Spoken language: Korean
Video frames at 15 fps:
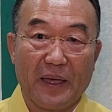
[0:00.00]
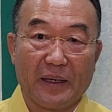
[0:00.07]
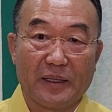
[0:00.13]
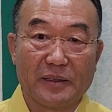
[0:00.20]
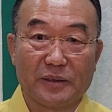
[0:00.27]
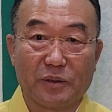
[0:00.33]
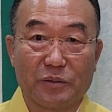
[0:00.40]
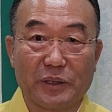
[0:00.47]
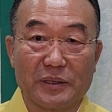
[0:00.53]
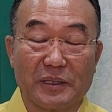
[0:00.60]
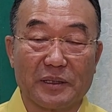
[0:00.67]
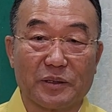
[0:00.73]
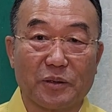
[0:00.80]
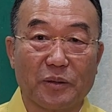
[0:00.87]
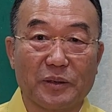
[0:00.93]
그래서 우리
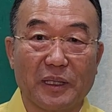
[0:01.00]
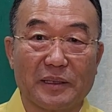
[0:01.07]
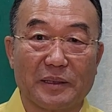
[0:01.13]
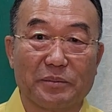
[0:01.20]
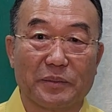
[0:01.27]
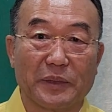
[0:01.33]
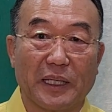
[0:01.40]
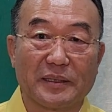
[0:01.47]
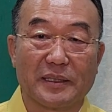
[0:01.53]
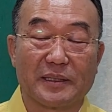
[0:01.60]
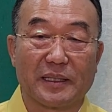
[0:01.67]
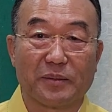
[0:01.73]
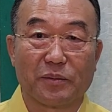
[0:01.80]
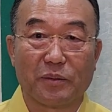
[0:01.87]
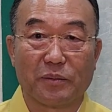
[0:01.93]
저 소장님
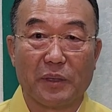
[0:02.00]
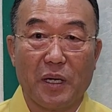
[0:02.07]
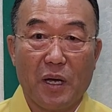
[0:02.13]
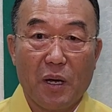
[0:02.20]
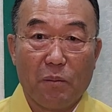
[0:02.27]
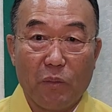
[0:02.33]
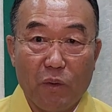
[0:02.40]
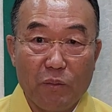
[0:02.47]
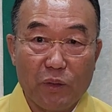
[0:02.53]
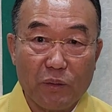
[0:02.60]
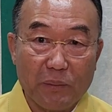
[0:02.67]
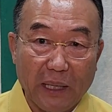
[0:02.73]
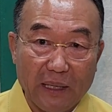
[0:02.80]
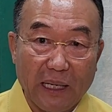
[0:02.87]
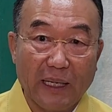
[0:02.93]
하실 때 보면 몸으로
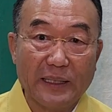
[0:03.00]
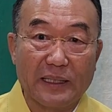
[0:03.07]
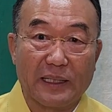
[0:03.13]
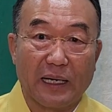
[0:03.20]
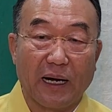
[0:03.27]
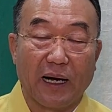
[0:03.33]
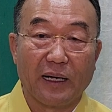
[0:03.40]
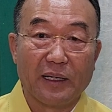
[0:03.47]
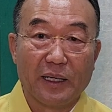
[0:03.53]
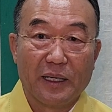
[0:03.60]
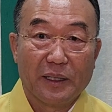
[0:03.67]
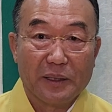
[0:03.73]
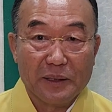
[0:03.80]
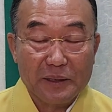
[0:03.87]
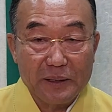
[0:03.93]
막 하니까
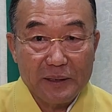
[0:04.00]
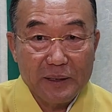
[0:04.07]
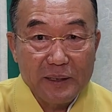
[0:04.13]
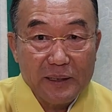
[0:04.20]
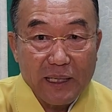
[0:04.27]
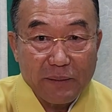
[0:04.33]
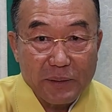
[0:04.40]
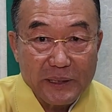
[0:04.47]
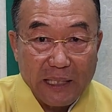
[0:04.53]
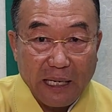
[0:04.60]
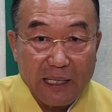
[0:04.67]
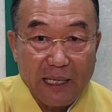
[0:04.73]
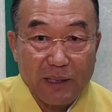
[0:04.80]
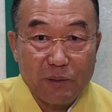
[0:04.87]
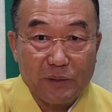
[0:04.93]
영감이
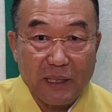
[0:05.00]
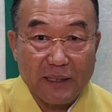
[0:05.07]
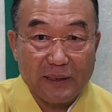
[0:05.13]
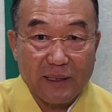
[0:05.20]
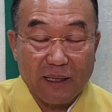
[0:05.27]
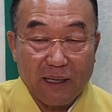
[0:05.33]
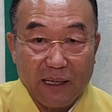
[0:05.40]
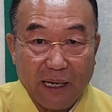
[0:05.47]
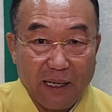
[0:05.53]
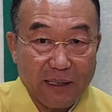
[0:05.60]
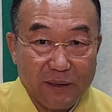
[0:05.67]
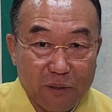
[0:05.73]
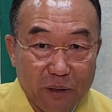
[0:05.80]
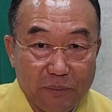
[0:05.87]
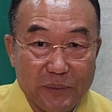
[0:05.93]
잘 내려온다잖아. 아,
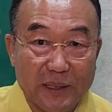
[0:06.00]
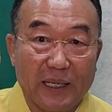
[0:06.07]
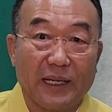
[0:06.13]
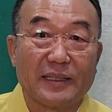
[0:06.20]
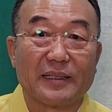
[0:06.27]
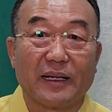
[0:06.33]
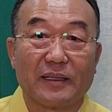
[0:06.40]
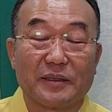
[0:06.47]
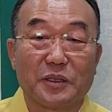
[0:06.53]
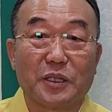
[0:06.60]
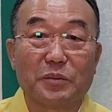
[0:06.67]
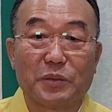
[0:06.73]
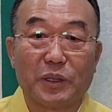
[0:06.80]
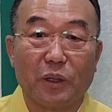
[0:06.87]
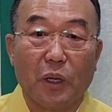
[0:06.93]
이러면 되겠다. 그게
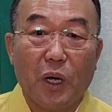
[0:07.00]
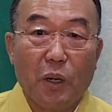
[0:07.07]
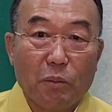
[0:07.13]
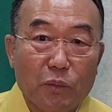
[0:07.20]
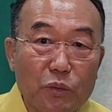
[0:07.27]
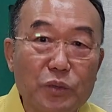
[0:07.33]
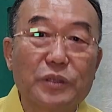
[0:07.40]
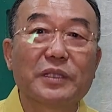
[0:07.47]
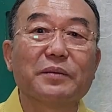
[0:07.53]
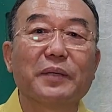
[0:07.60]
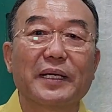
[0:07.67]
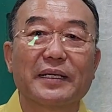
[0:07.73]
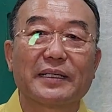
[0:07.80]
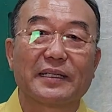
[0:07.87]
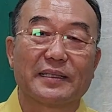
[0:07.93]
뭐예요?
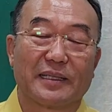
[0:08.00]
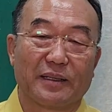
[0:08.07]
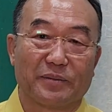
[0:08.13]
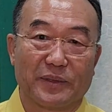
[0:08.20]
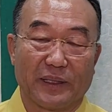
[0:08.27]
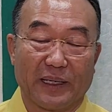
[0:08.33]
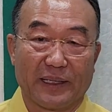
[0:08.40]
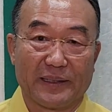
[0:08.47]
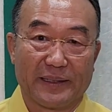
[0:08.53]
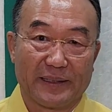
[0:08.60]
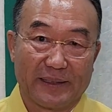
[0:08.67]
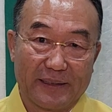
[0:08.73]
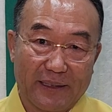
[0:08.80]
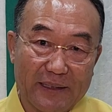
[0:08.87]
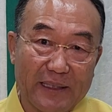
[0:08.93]
무심이 있기 때문에.
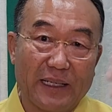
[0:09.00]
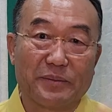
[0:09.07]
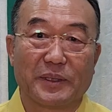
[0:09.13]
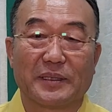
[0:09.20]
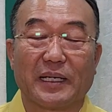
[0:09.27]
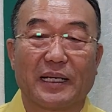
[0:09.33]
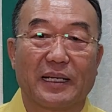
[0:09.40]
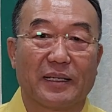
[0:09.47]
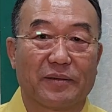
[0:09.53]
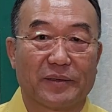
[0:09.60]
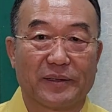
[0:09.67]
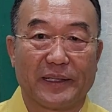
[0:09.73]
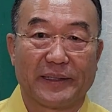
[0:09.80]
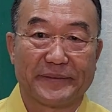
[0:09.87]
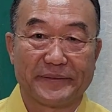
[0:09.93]
영감이 잘
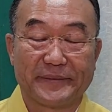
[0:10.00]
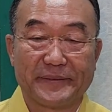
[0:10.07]
내려온다.